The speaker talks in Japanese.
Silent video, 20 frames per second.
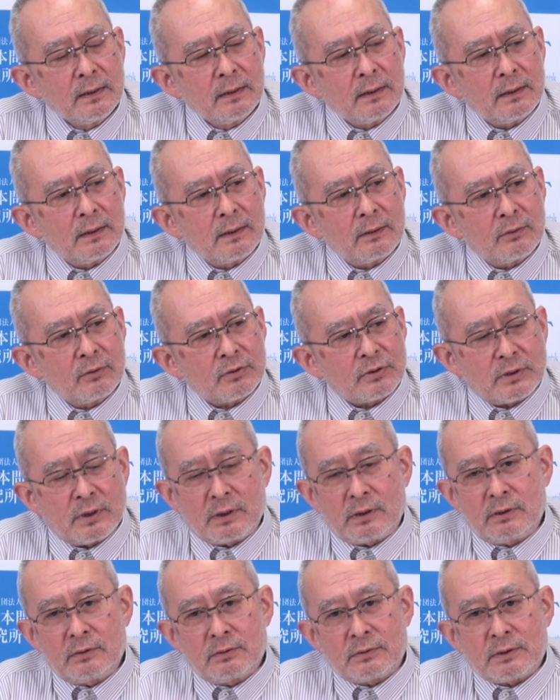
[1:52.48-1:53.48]
えー、この石
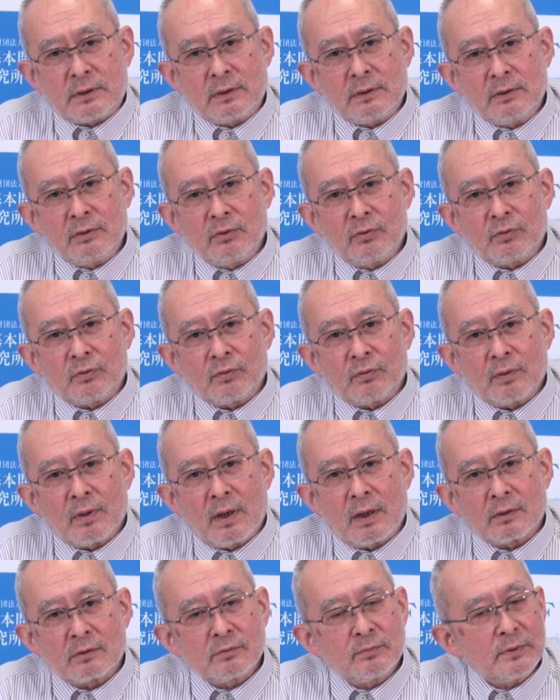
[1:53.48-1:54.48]
油産業というの
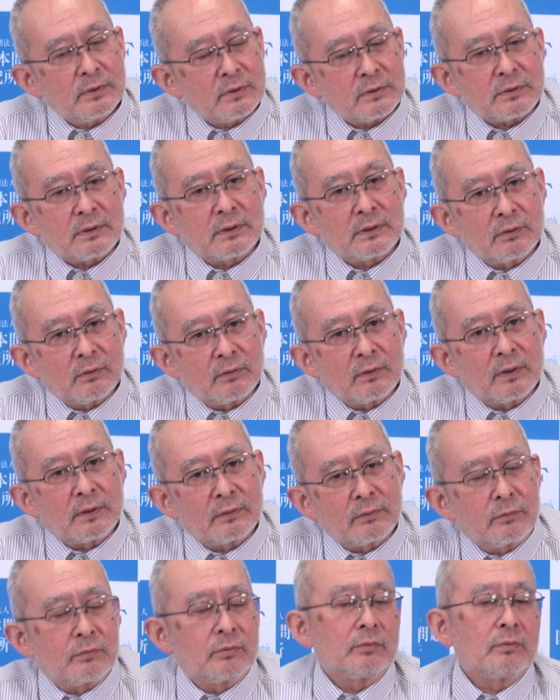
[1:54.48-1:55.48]
は悪魔の産業だ
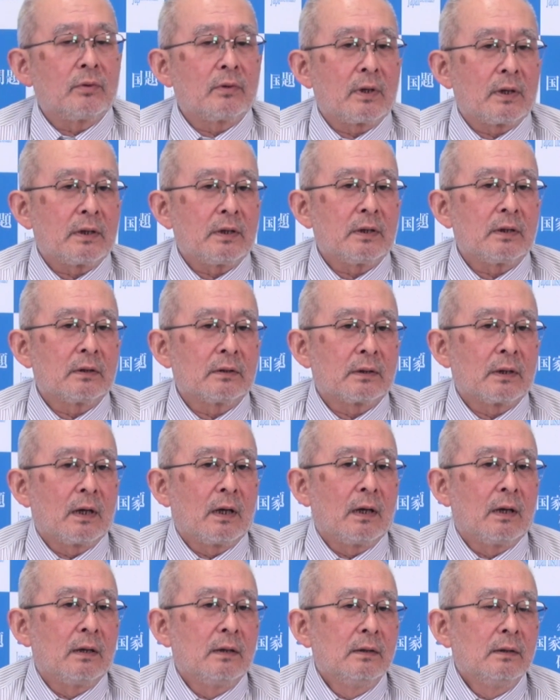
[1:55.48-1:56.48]
というような言い
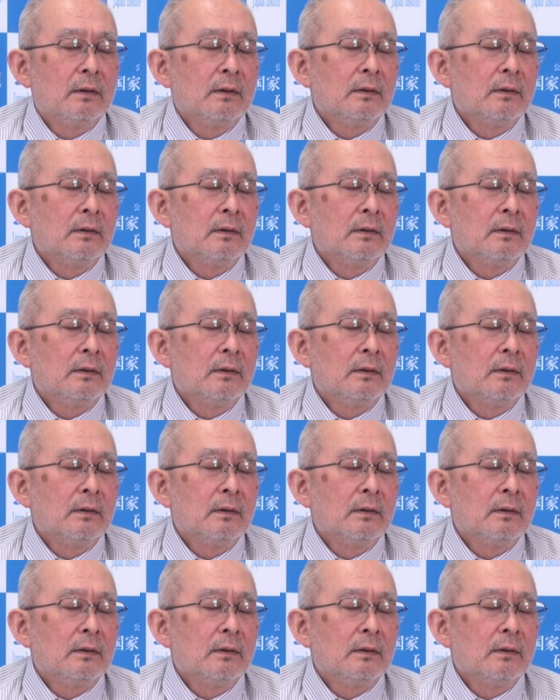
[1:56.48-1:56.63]
方、